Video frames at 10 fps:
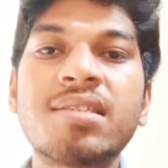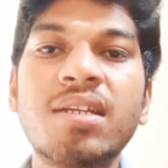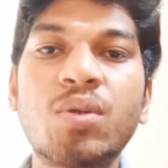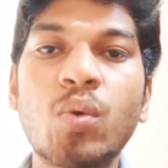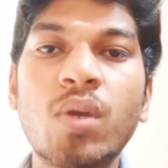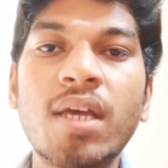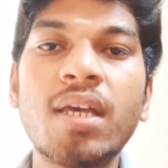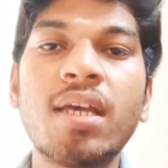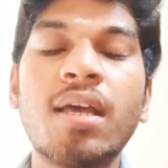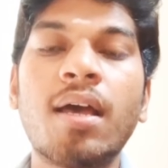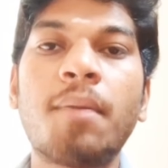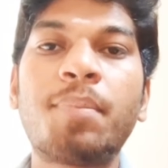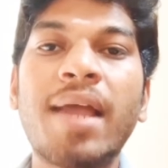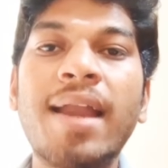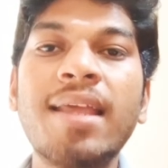சிக்ஸ்டி டூவில்
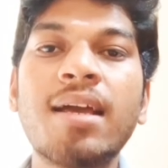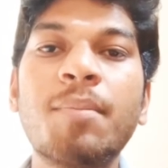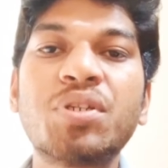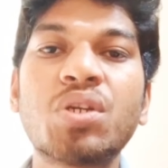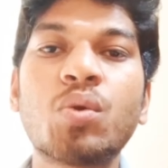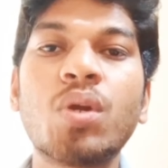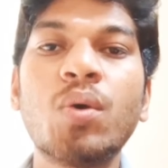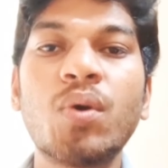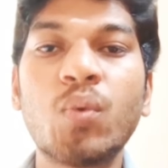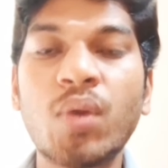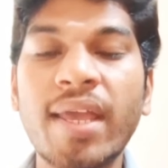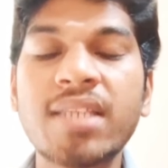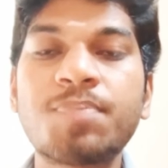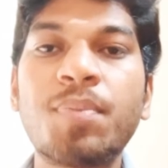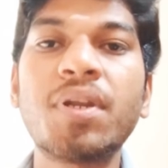பிளானிங் கமிஷன் கூட ஒரு
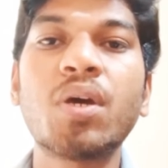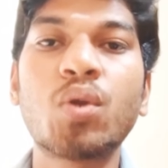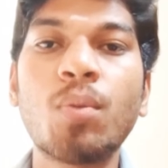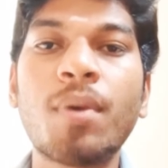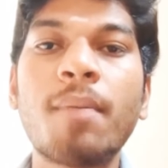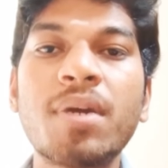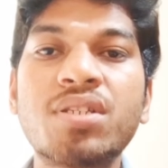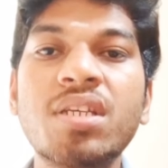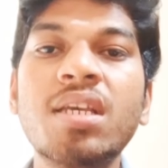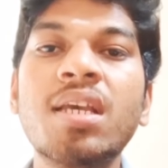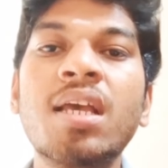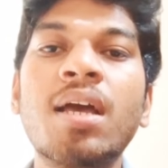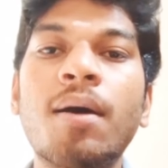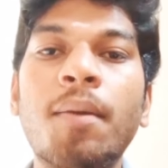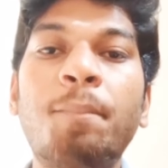எக்ஸ்பர்ட் குரூப் அமைச்சு
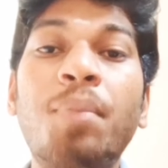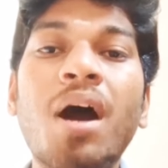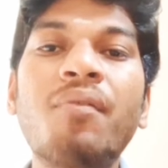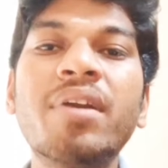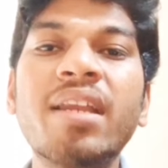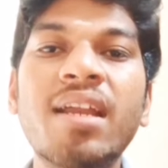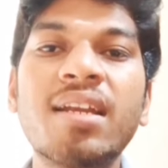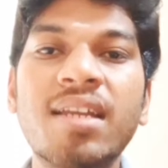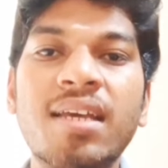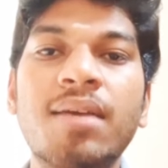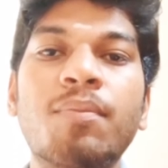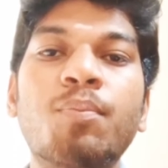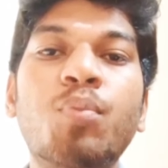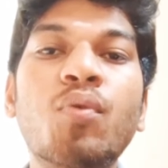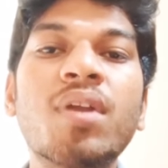பாவர்ட்டினா என்ன
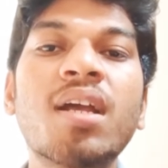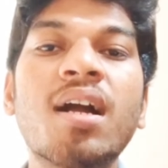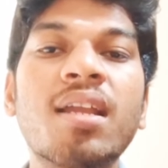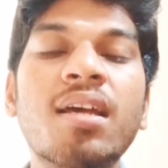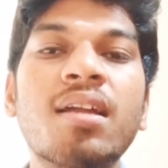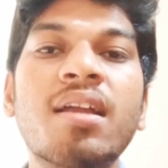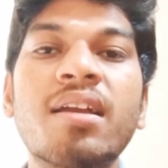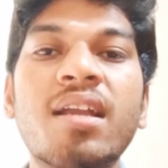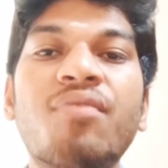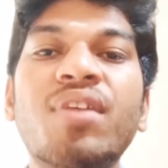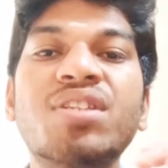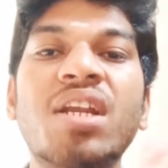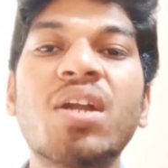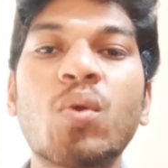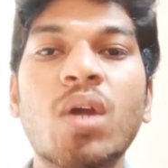பூவருக்கான
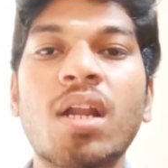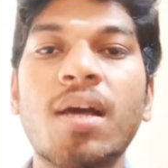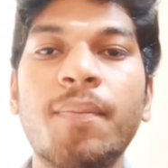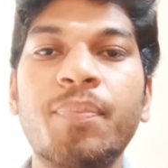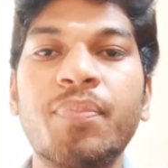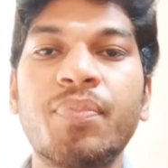டெஃபினிஷன் என்ன கொடுக்கலாம்